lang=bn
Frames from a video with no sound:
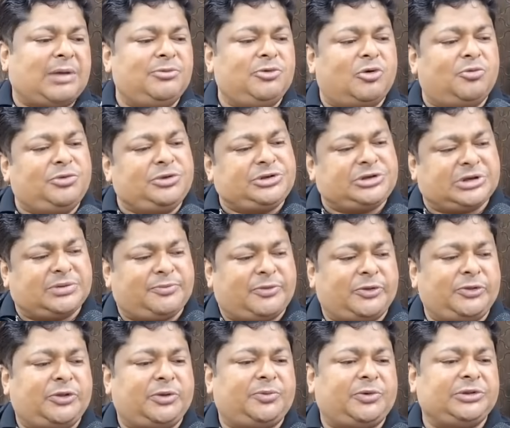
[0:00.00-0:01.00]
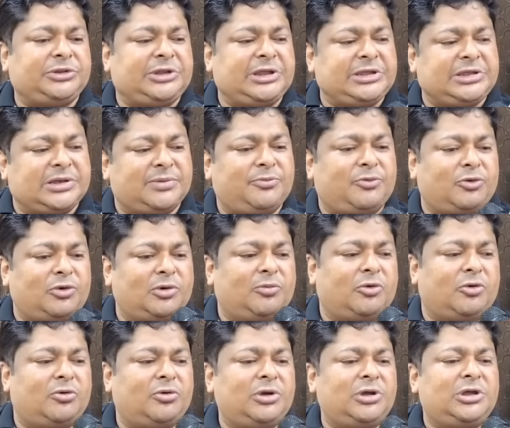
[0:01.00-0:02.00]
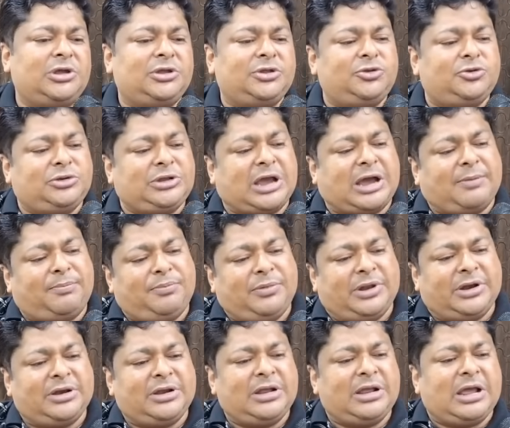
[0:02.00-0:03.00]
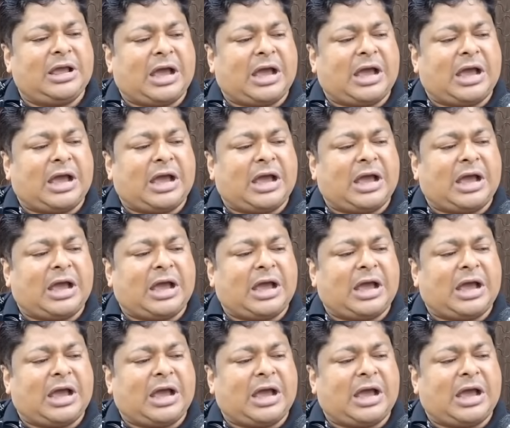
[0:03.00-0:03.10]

আমি অভিষেক বন্দ্যোপাধ্যায়কে বলবো যদি আপনার